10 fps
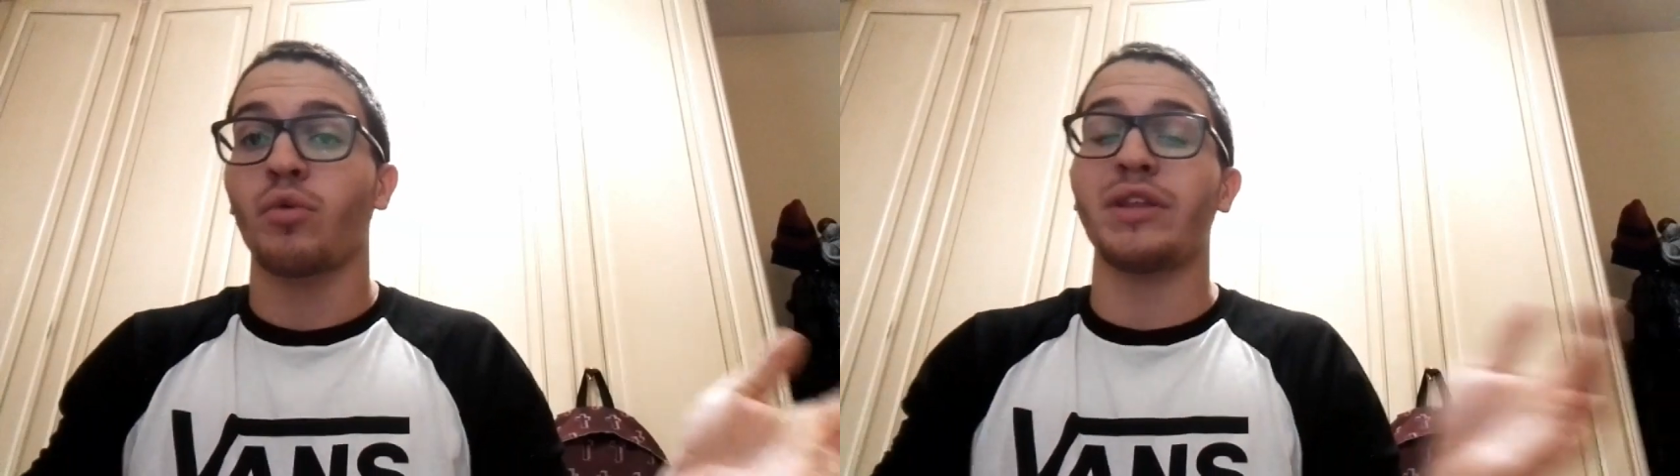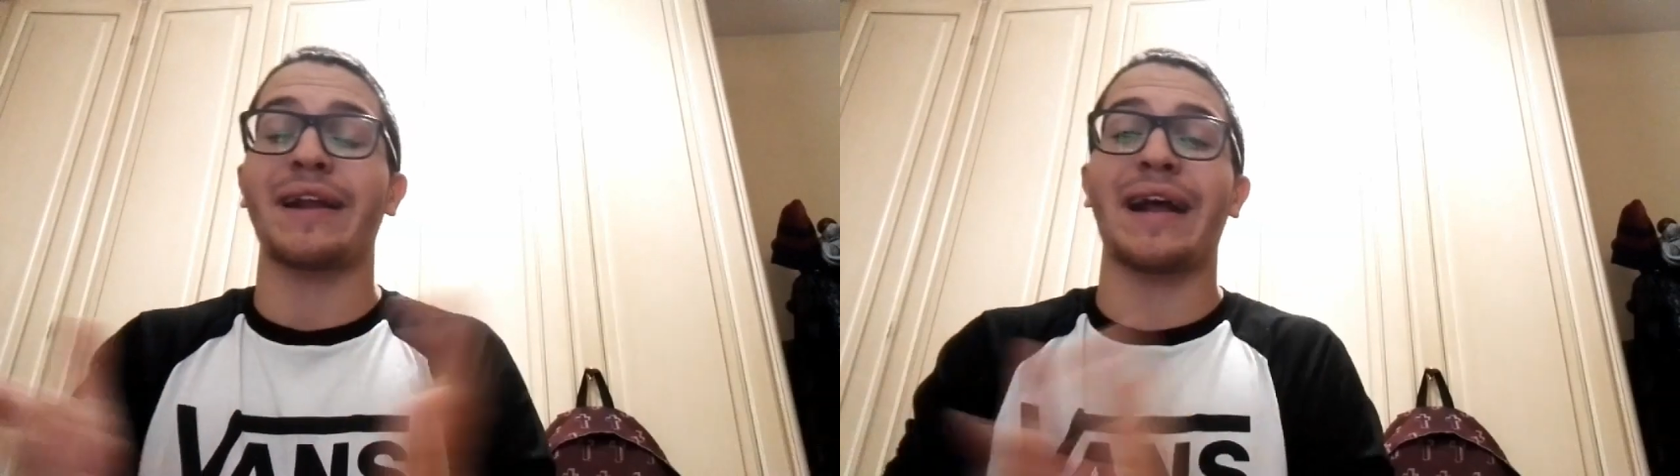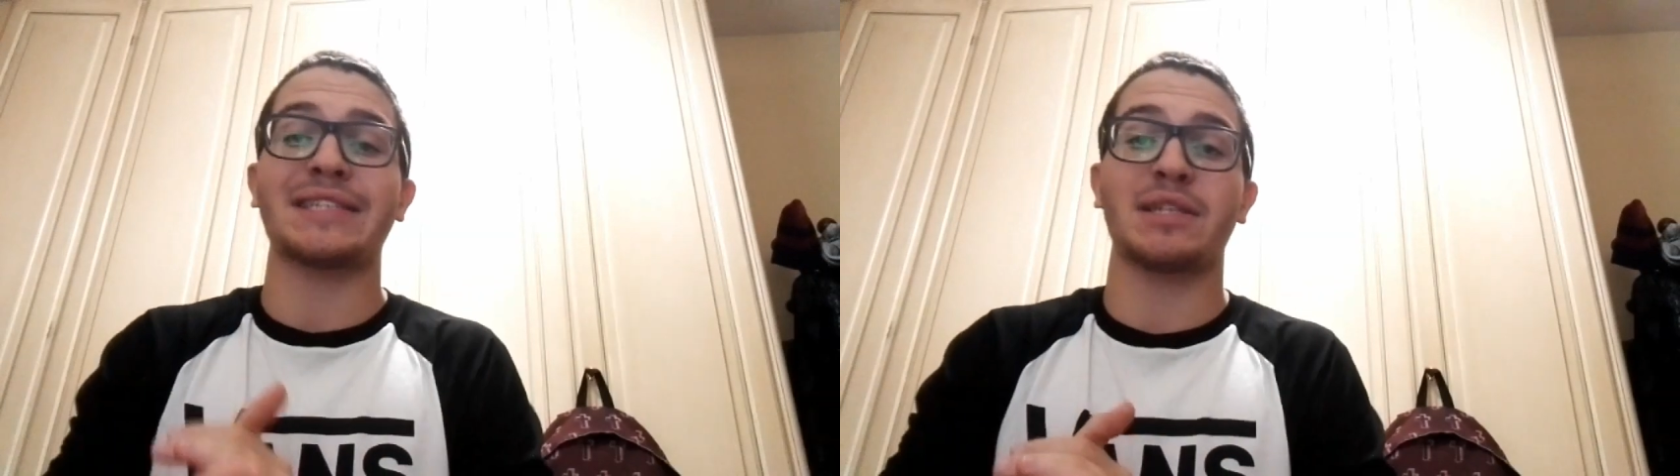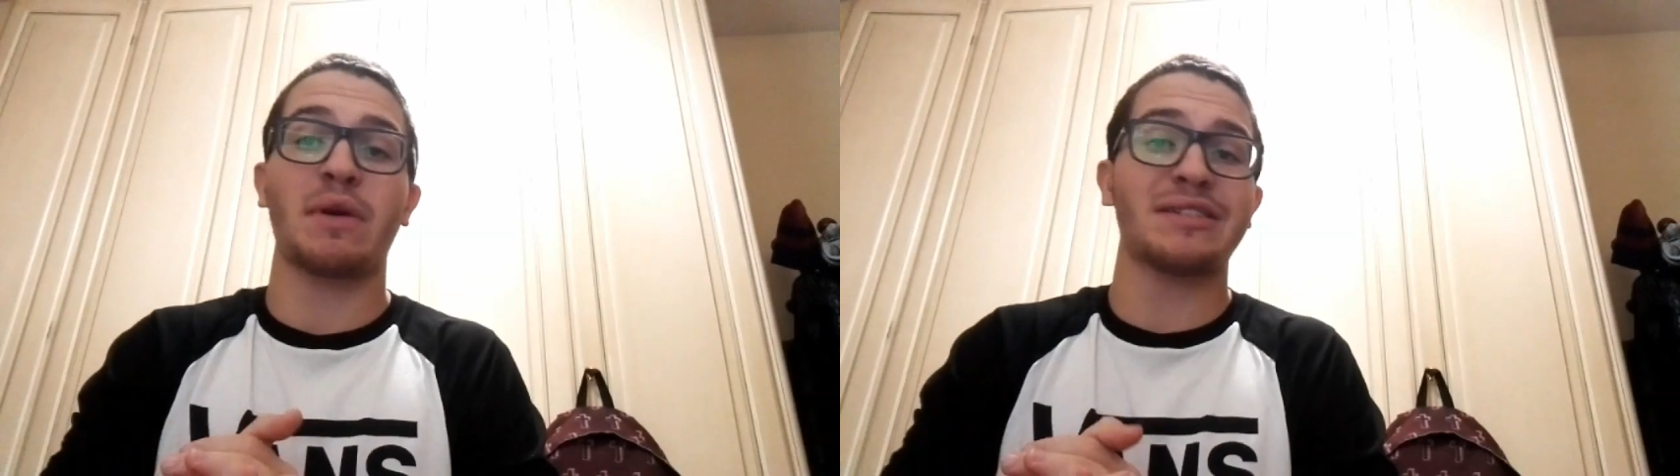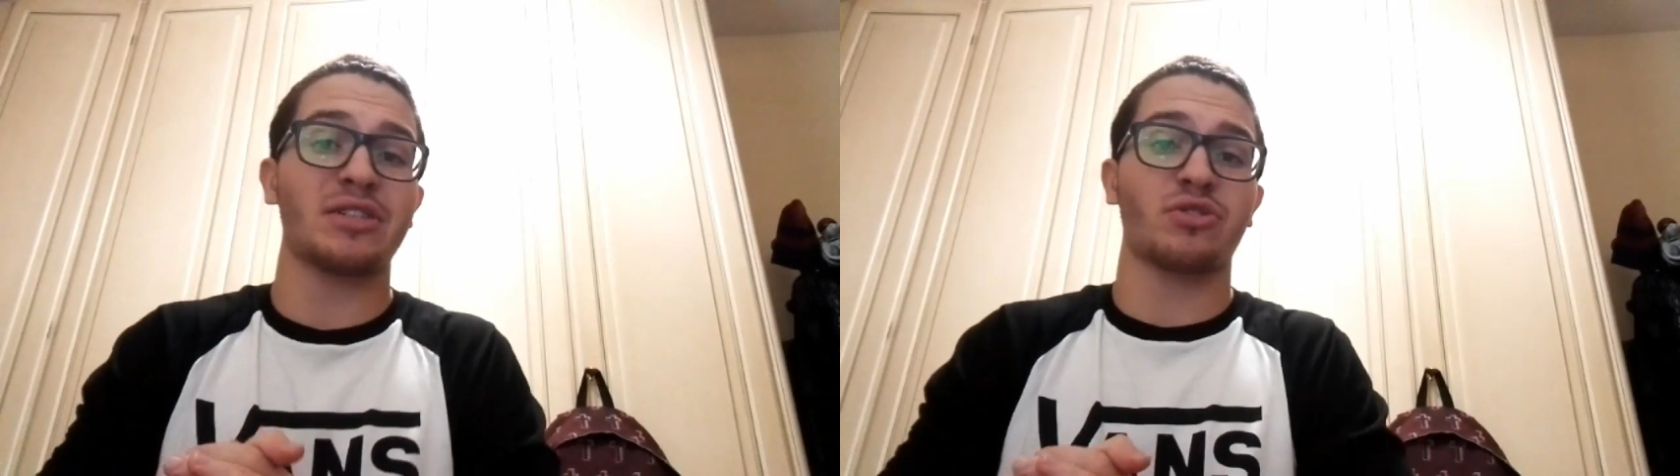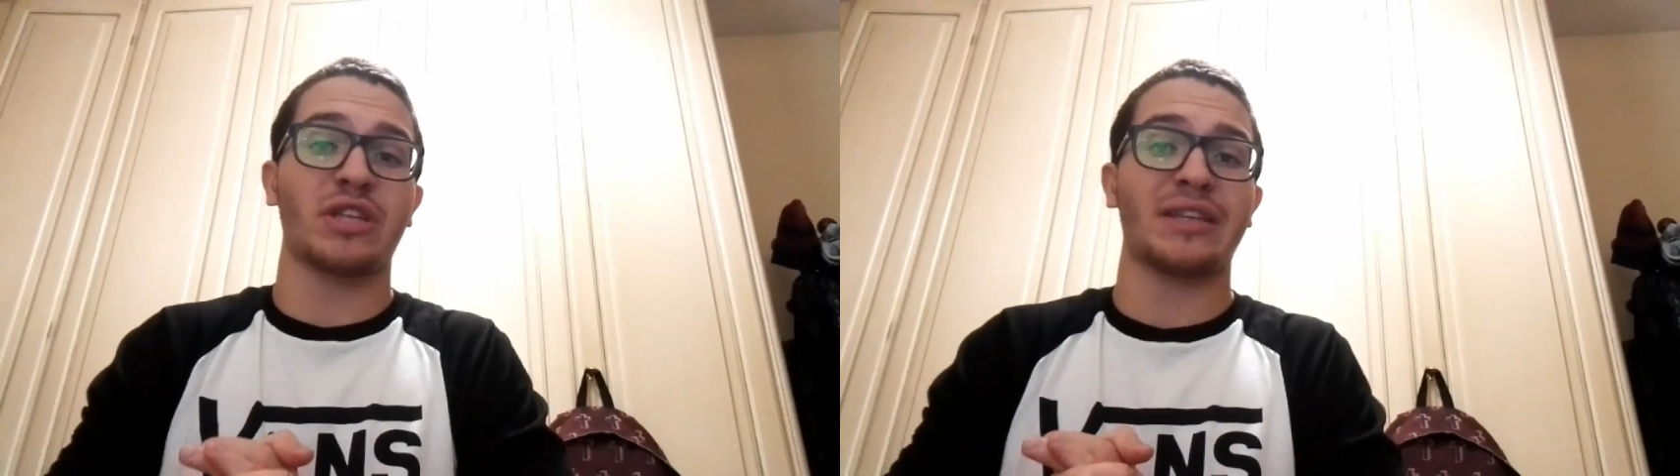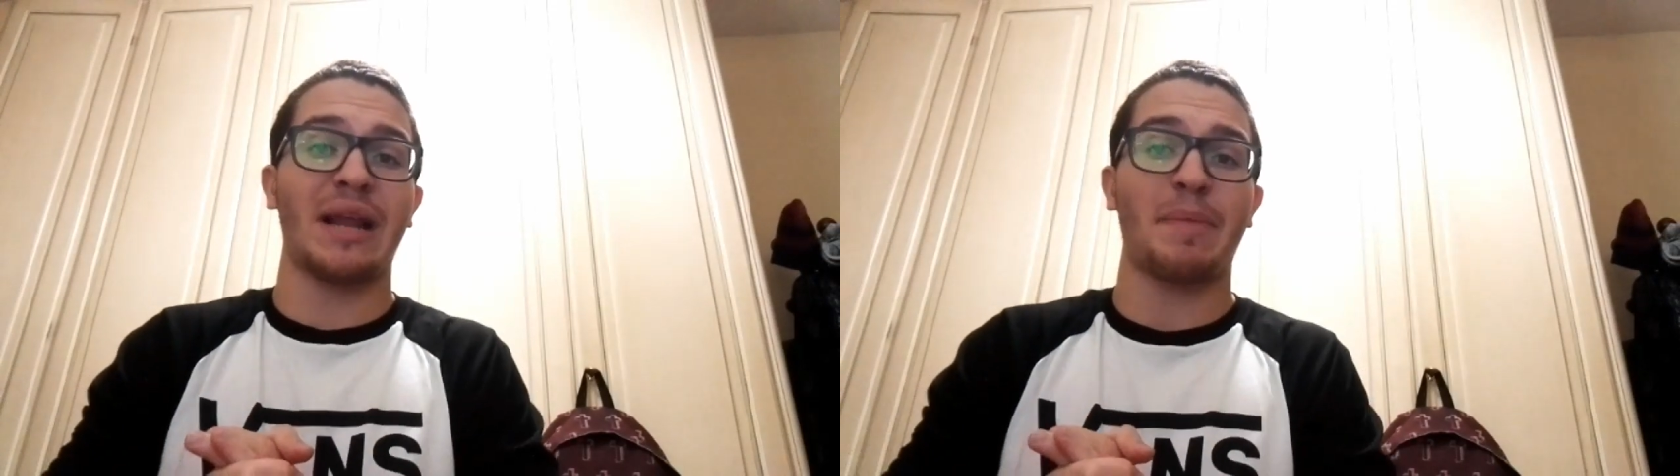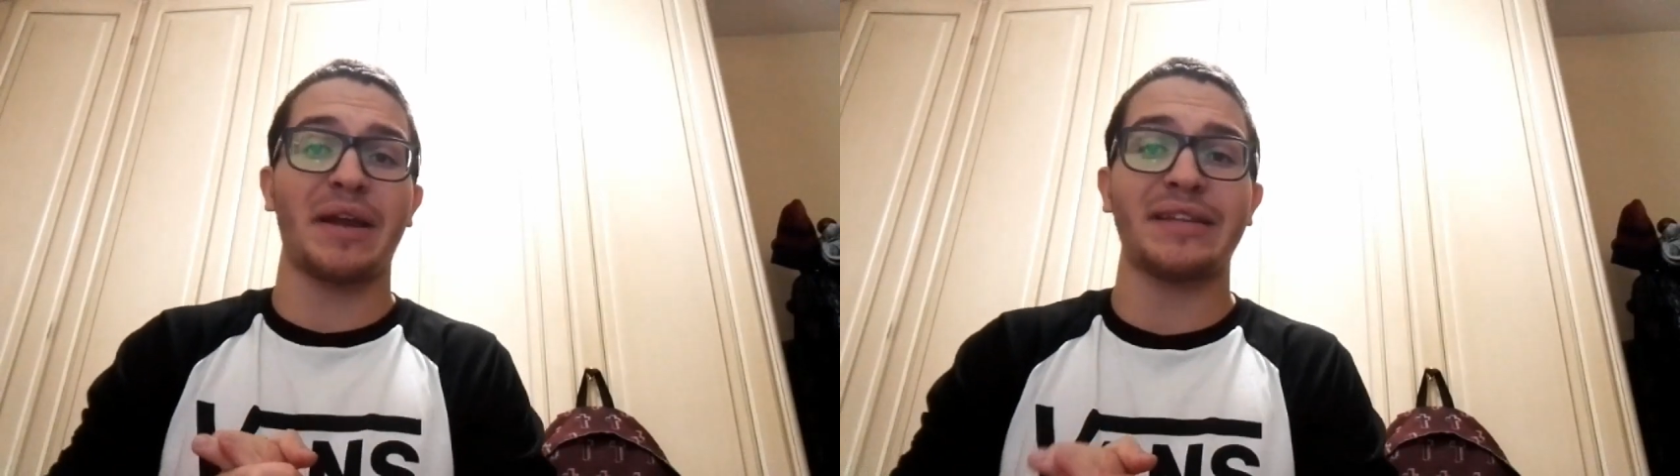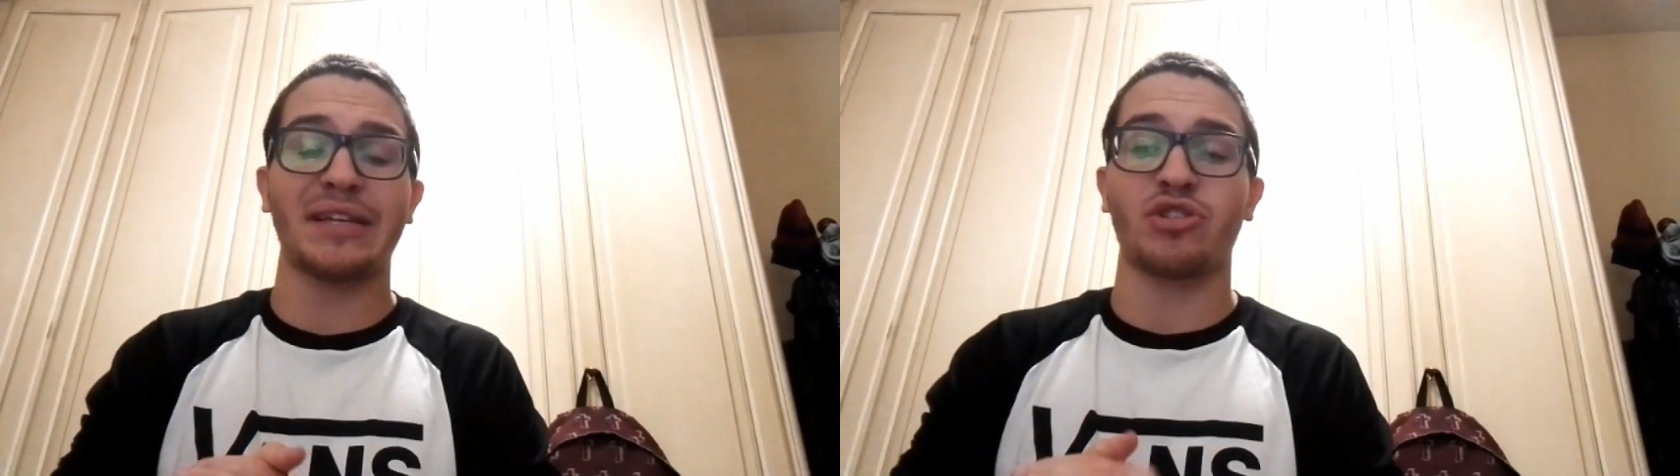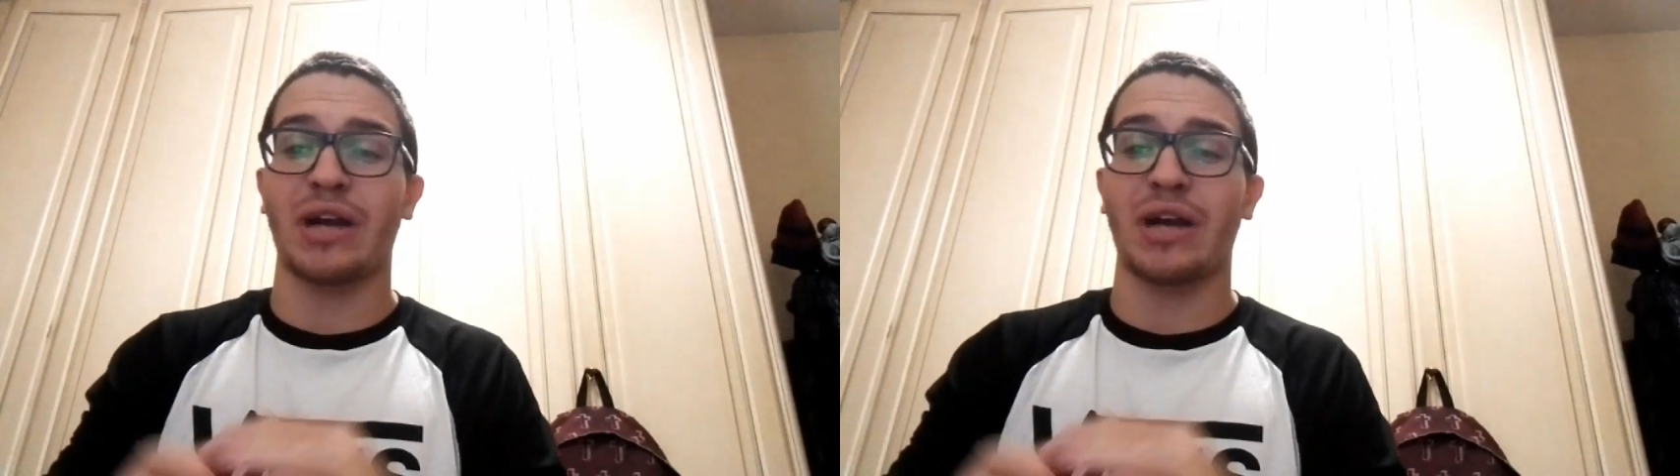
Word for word: Quindi ragazzi, queste sono state le partite